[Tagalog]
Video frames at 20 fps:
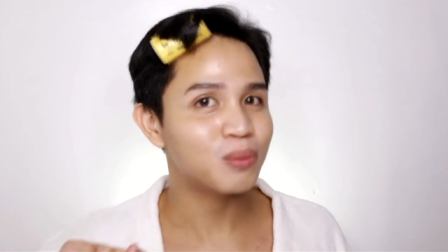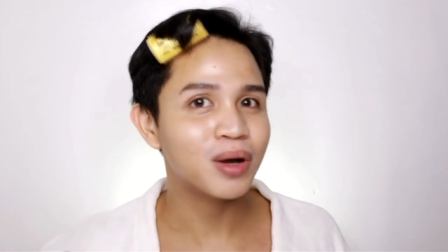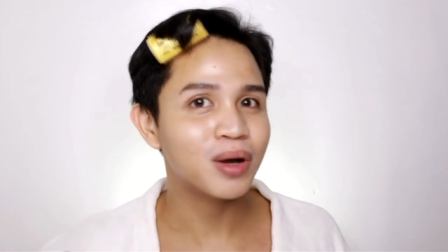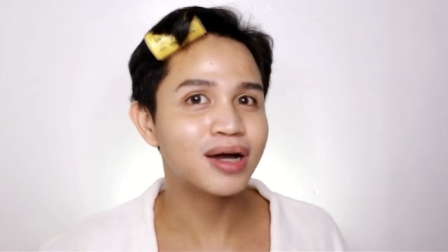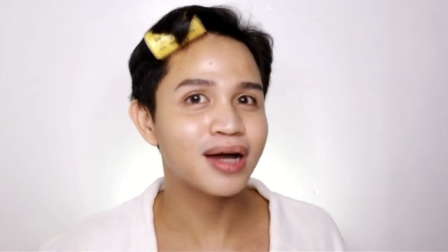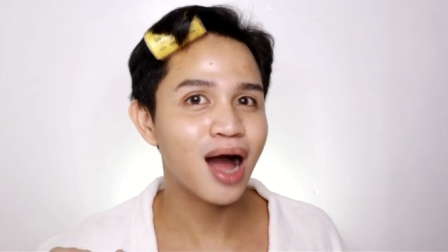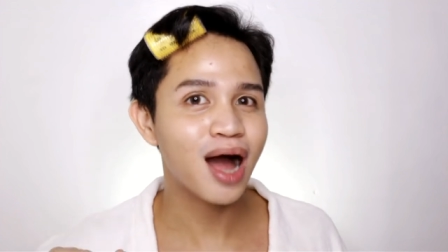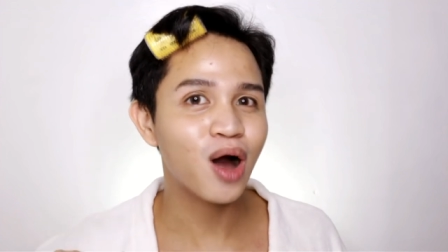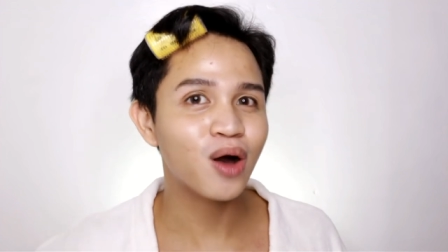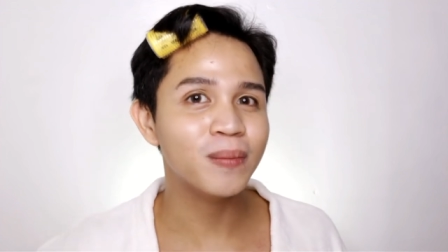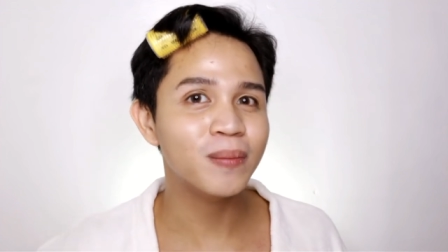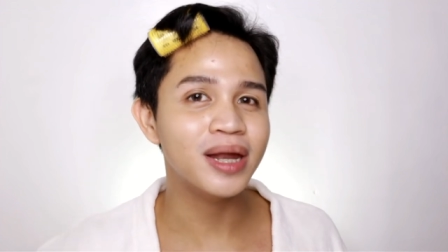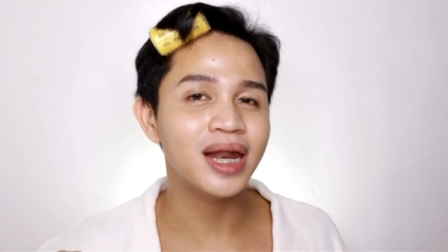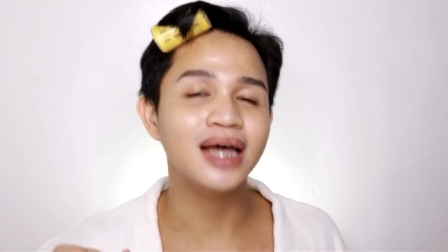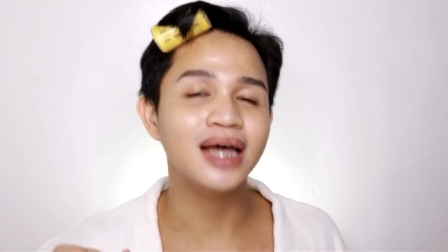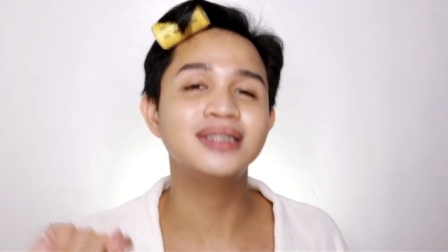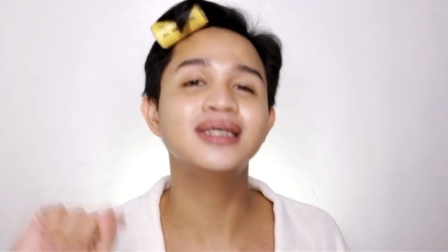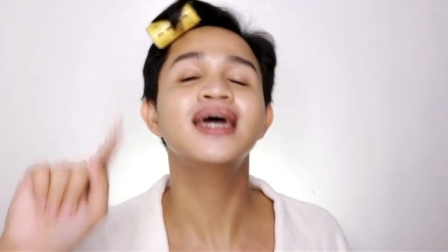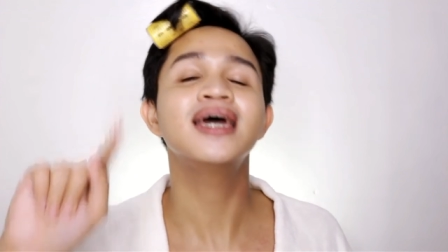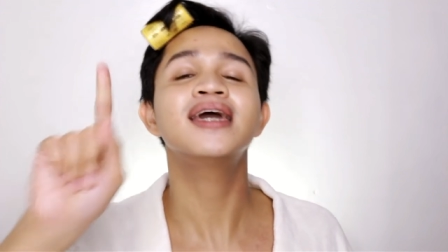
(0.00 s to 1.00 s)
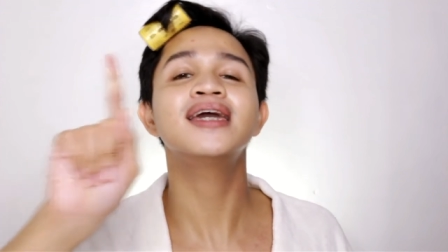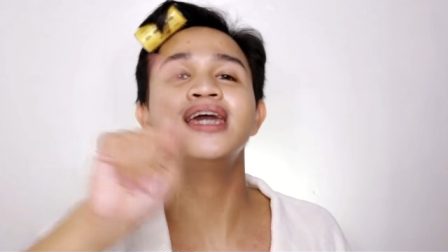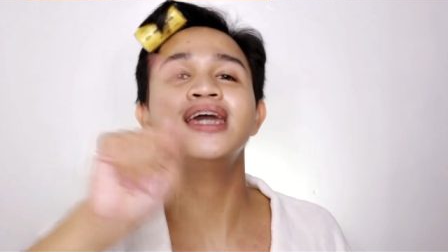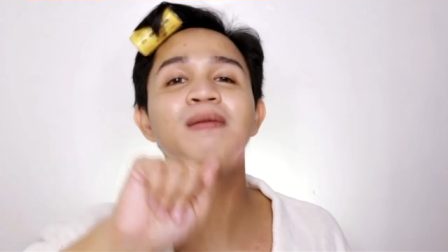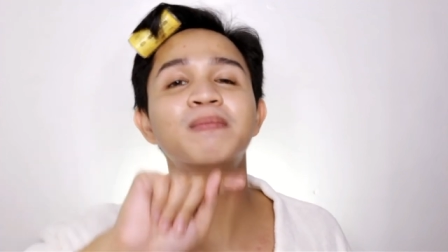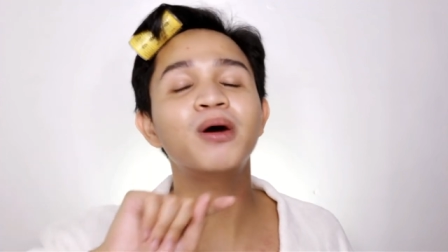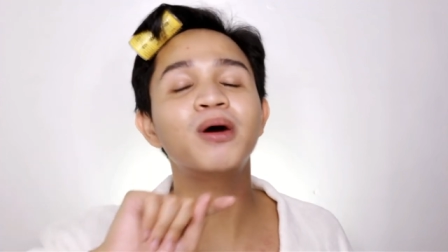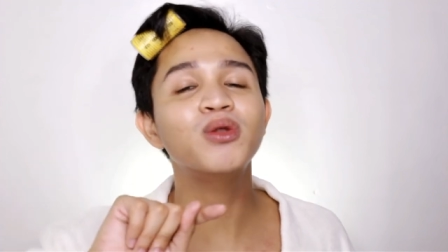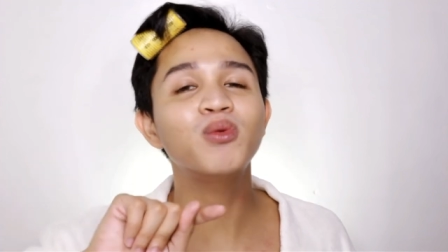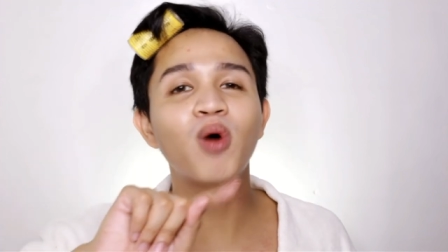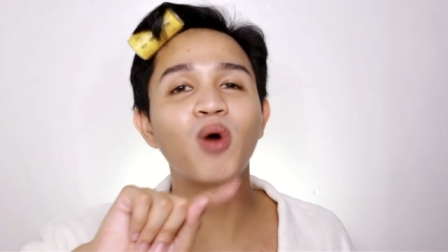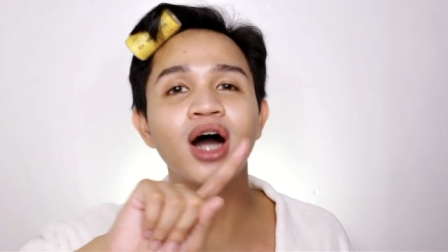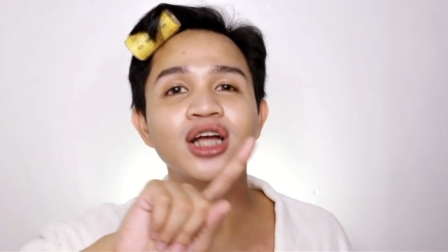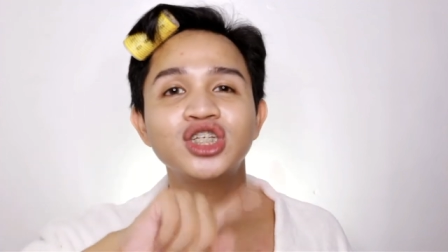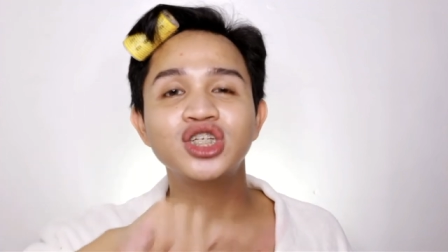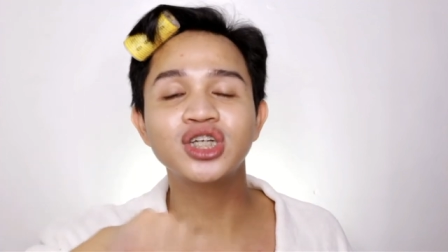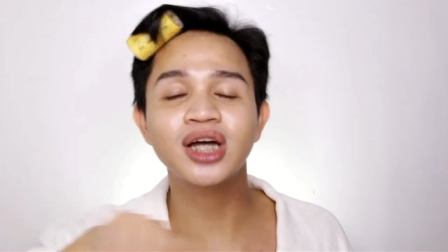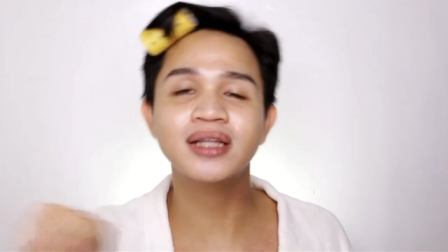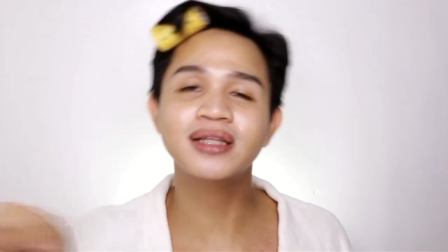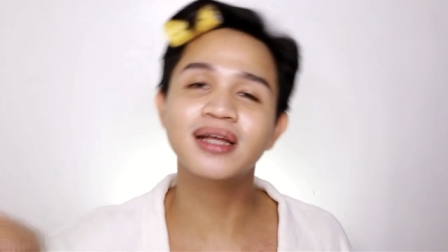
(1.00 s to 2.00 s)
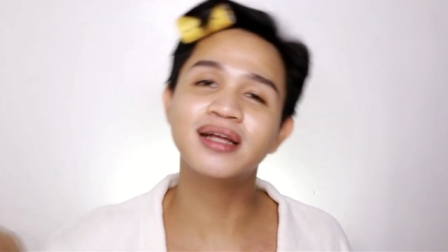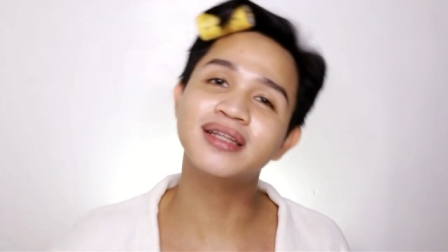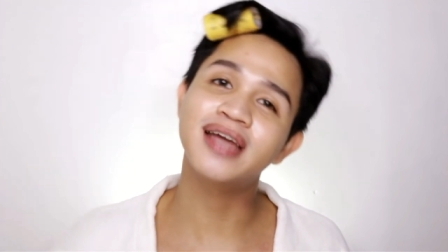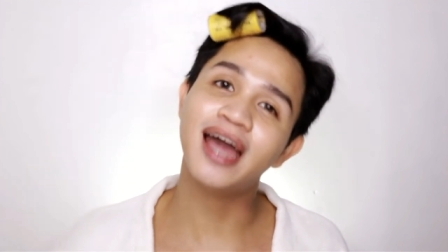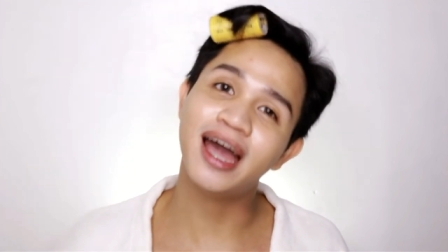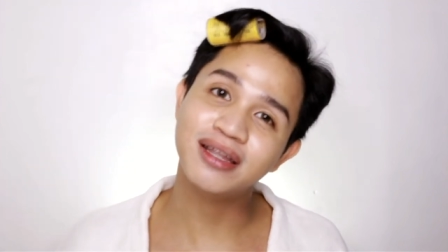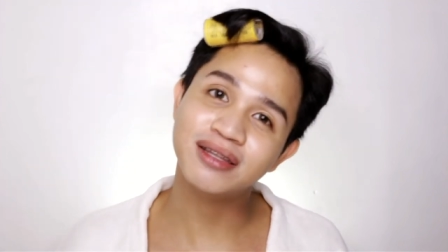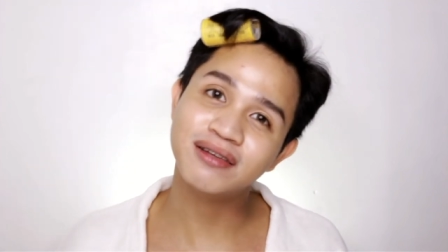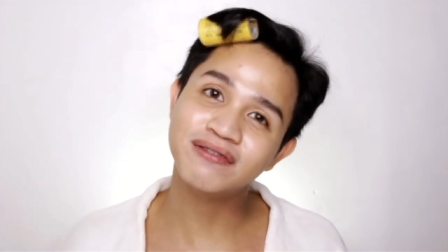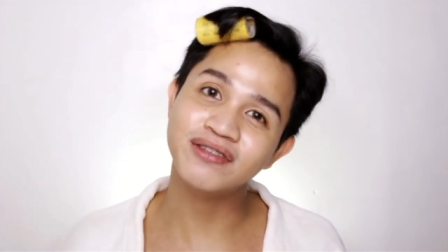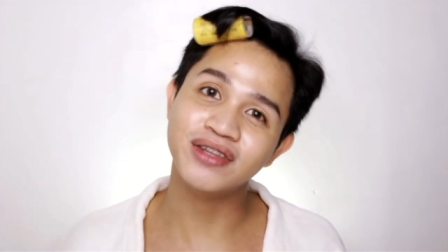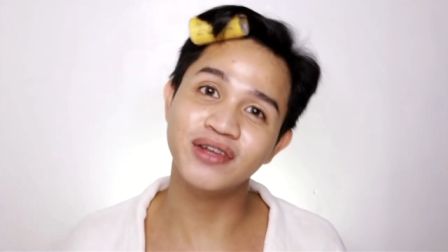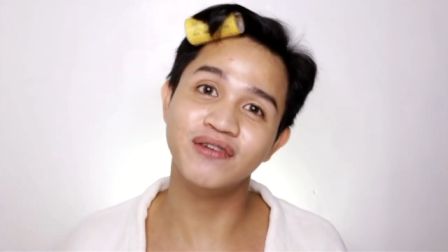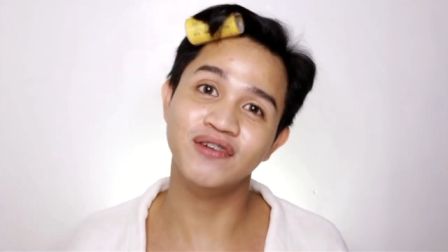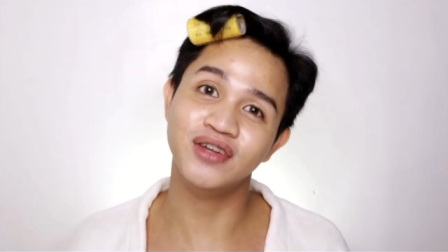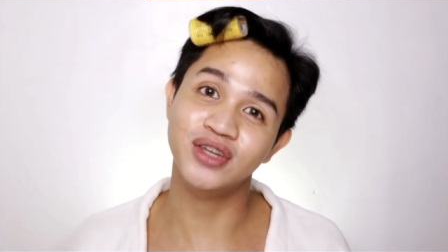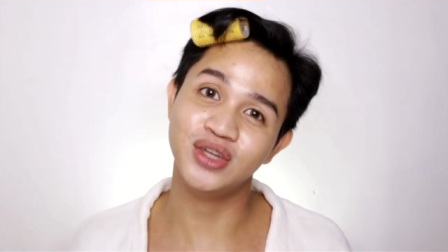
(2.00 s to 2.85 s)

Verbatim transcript: wag kang umilas. Keep on watching until the end of the